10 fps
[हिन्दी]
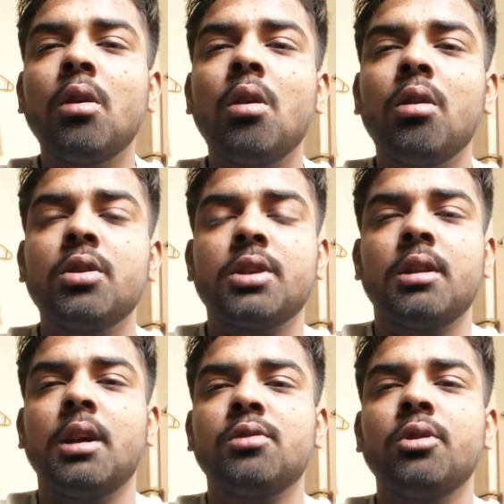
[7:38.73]
और
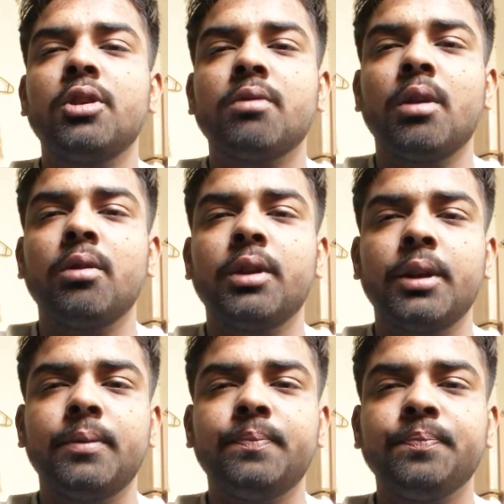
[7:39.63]
शहजाद स्वीट्स वालों की
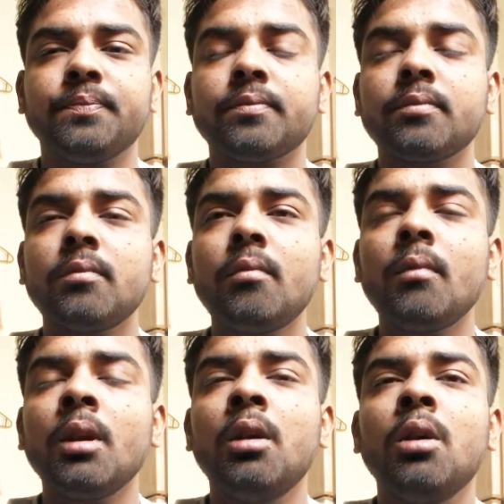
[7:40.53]

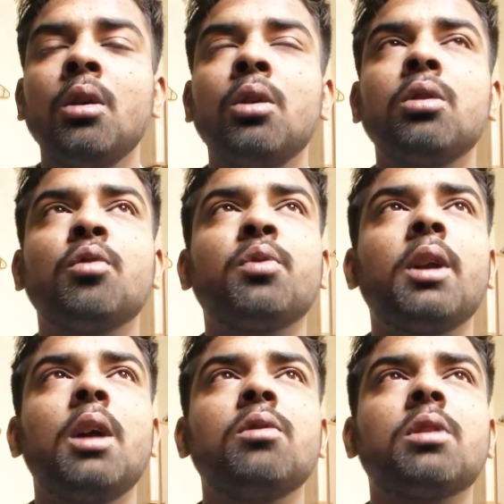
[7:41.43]
है तो
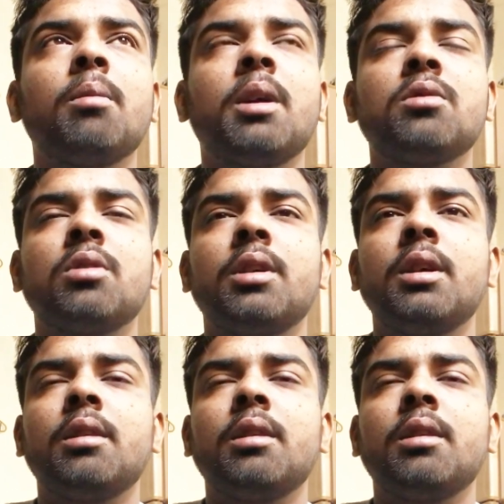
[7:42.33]
फ़िलहाल उसके बाद जो है